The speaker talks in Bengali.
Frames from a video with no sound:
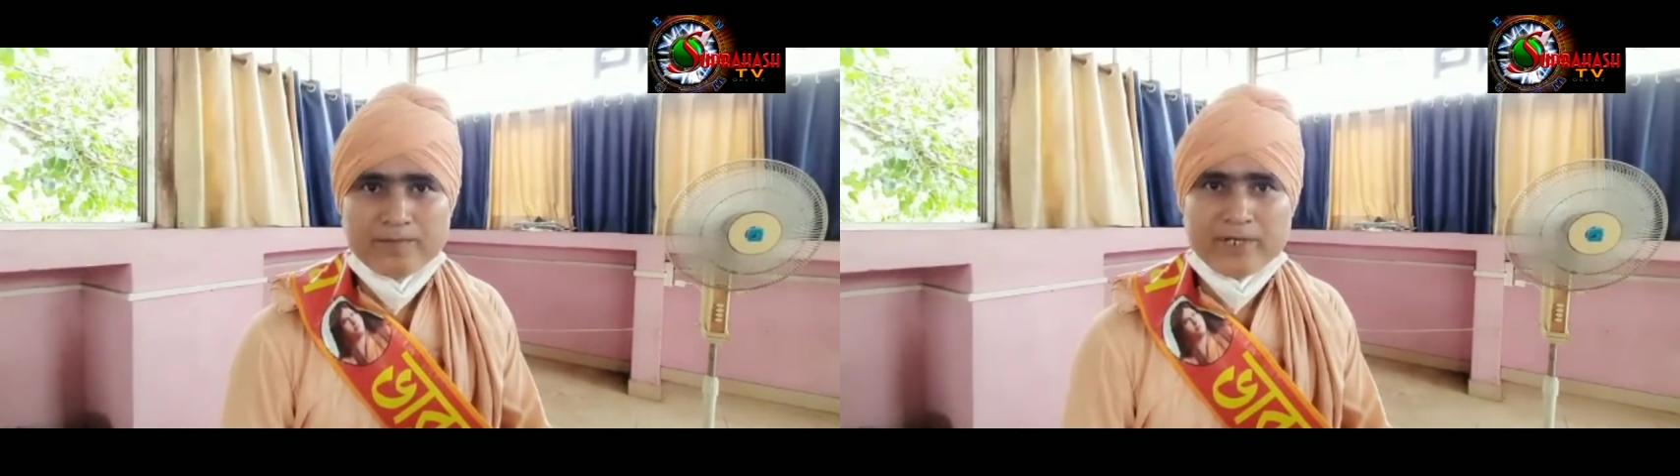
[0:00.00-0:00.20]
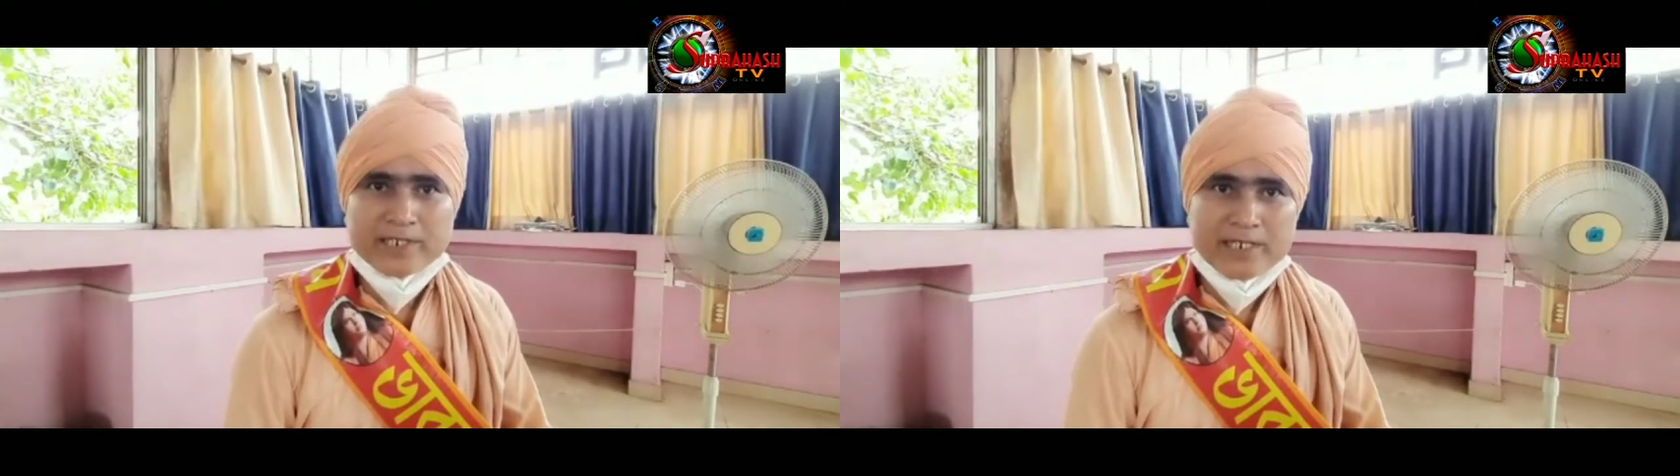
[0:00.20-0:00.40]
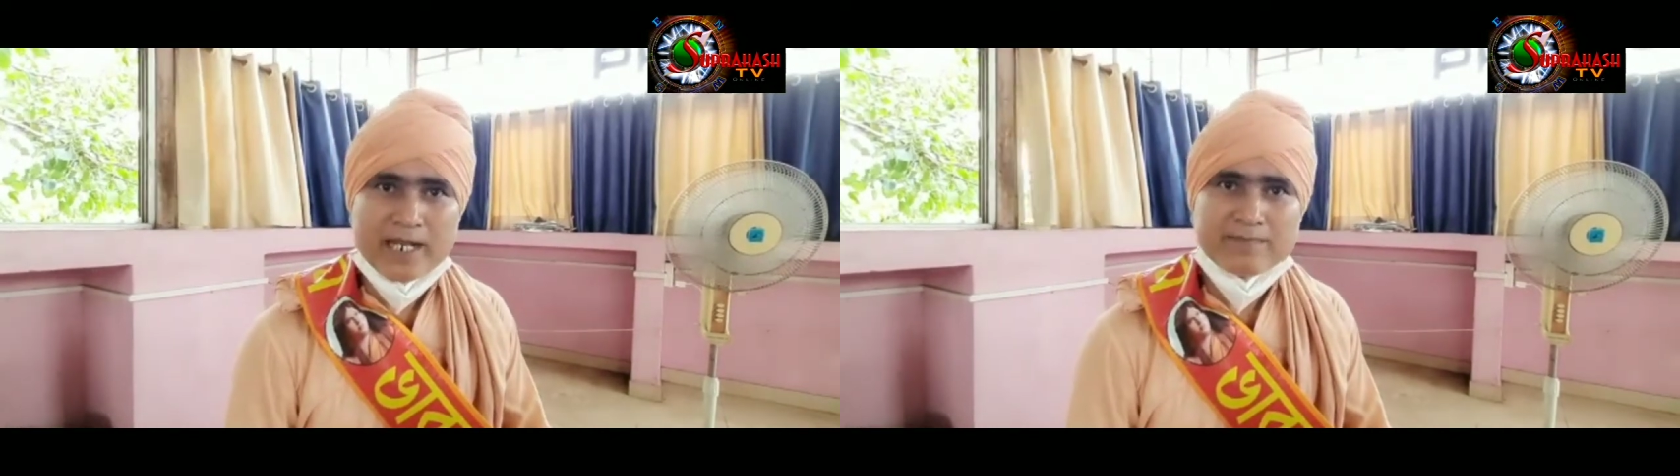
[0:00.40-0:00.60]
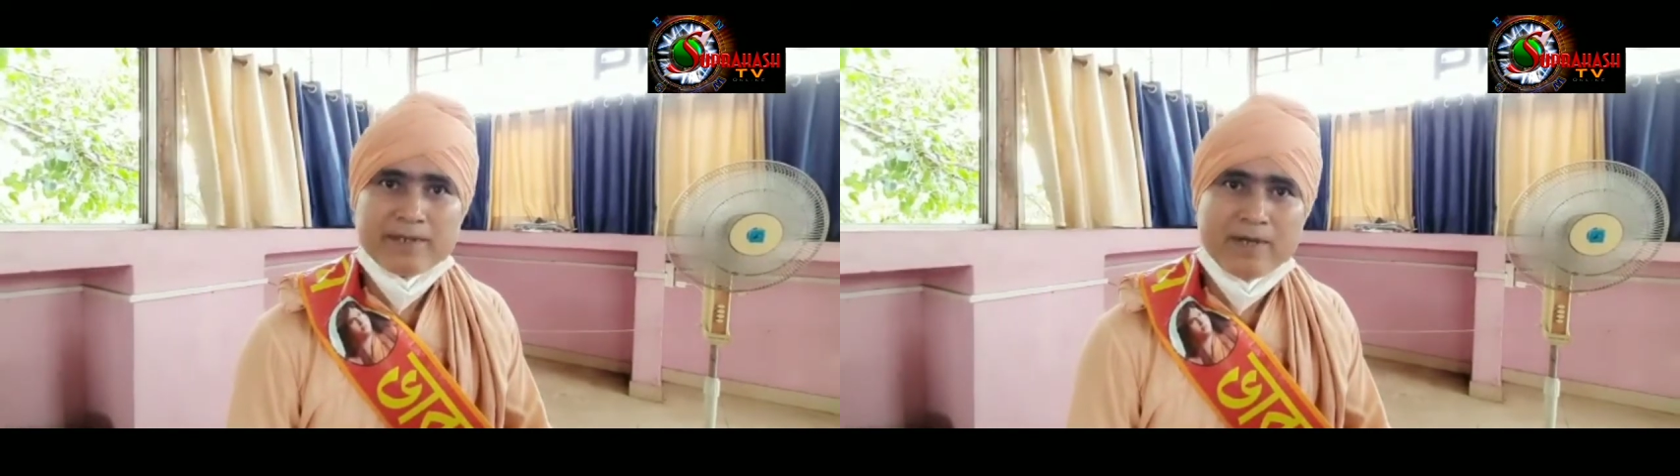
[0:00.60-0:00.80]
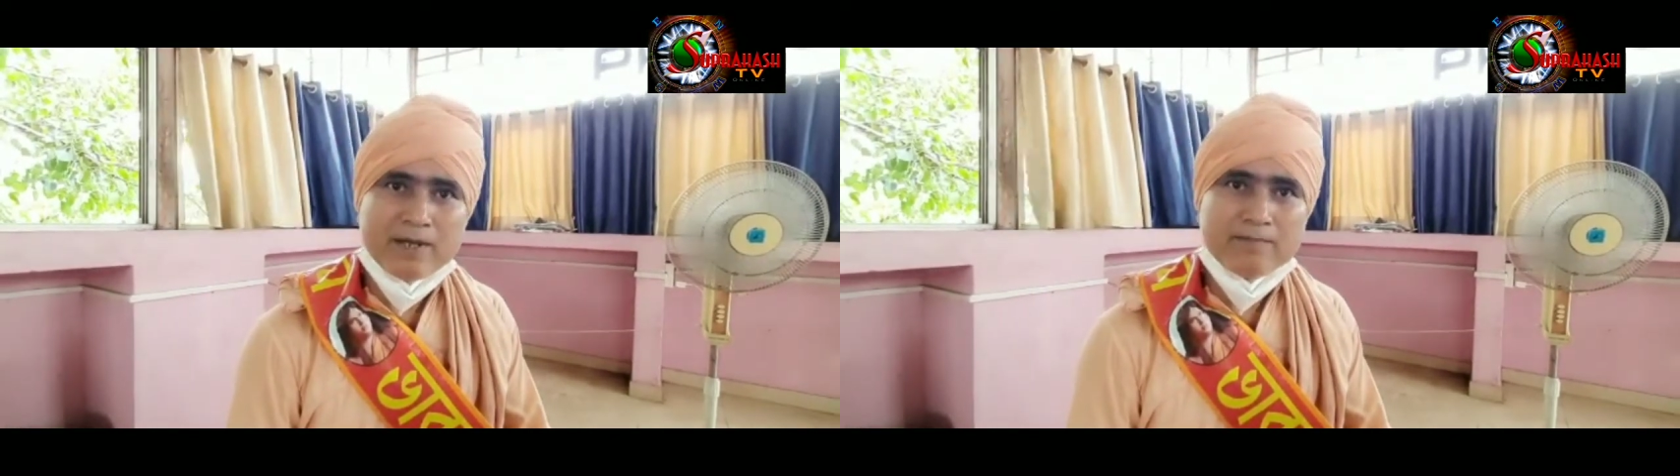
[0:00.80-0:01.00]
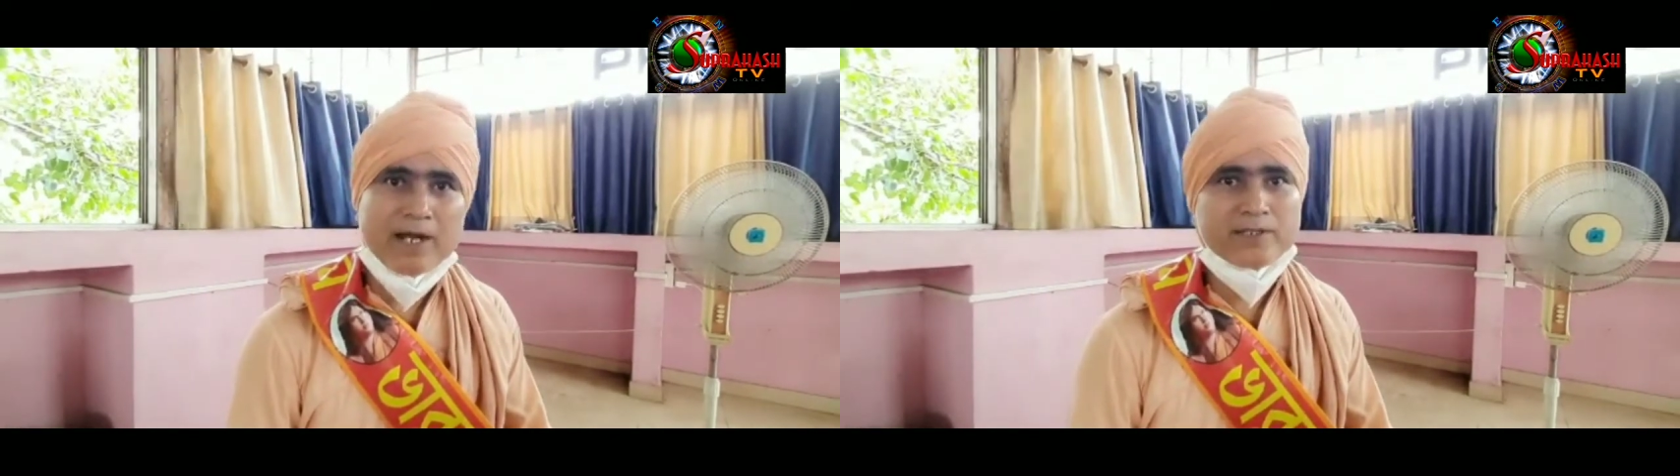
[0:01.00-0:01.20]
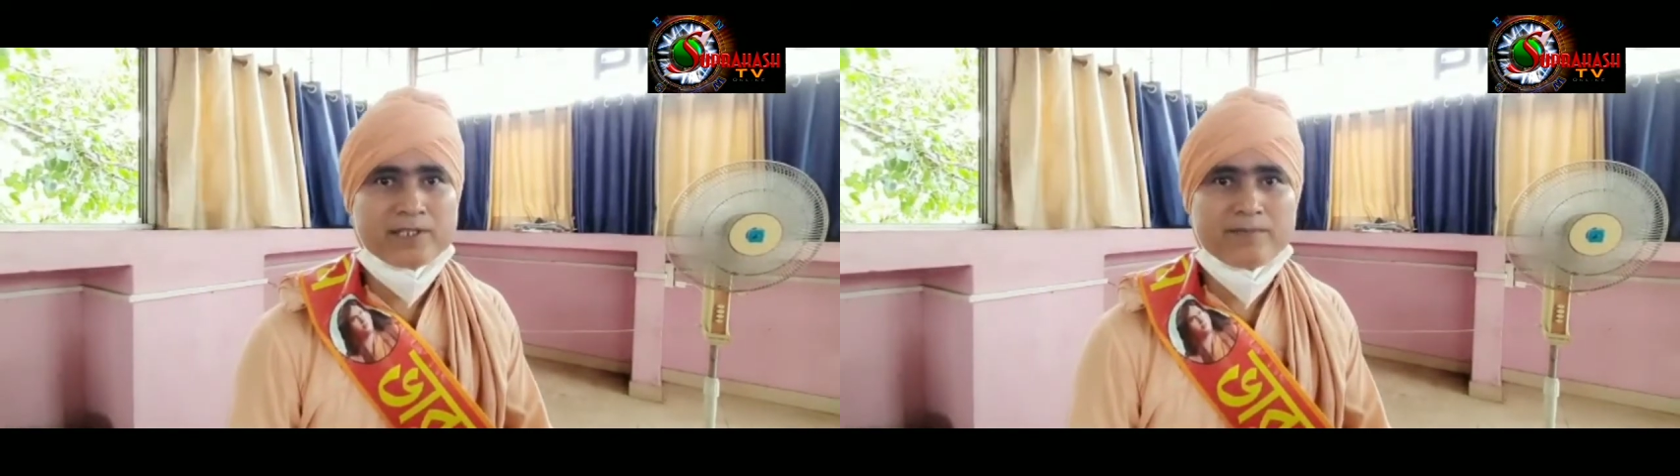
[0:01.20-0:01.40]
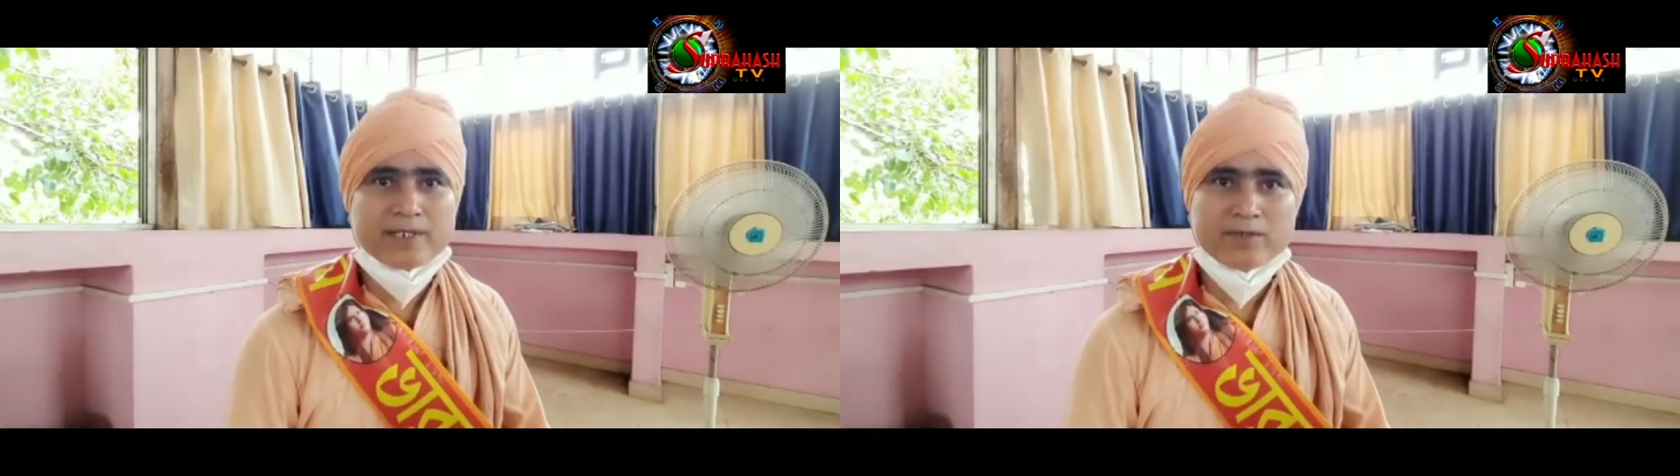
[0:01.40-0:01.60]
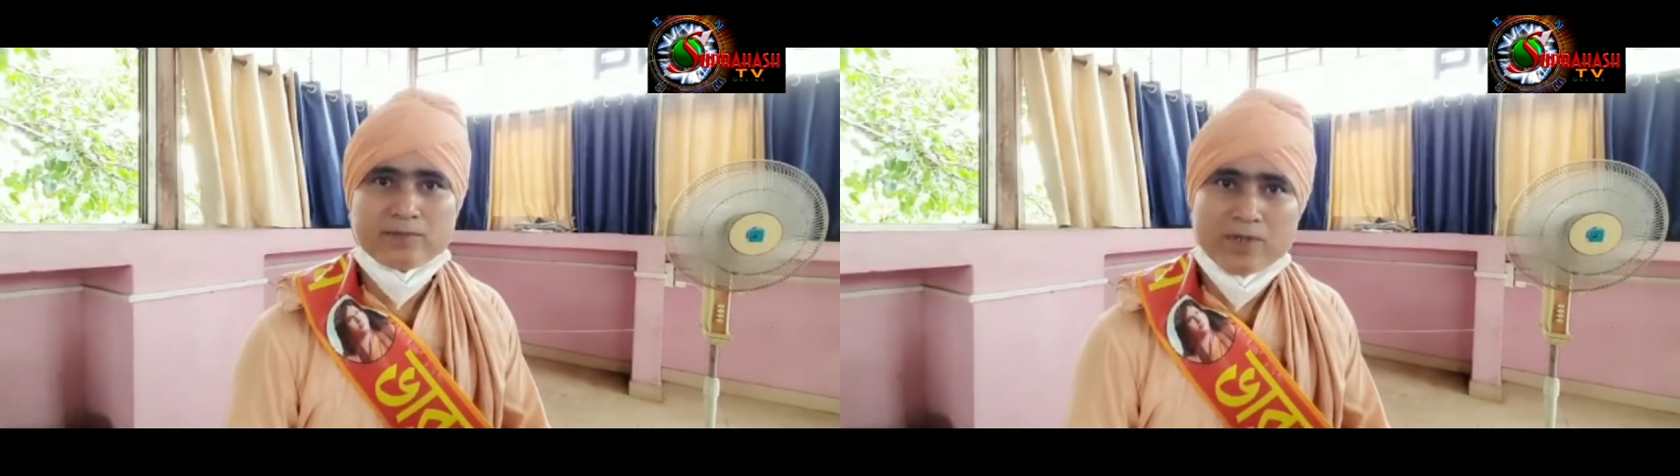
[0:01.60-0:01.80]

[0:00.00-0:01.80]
প্রেস ক্লাব এবং ভারত সেবাশ্রম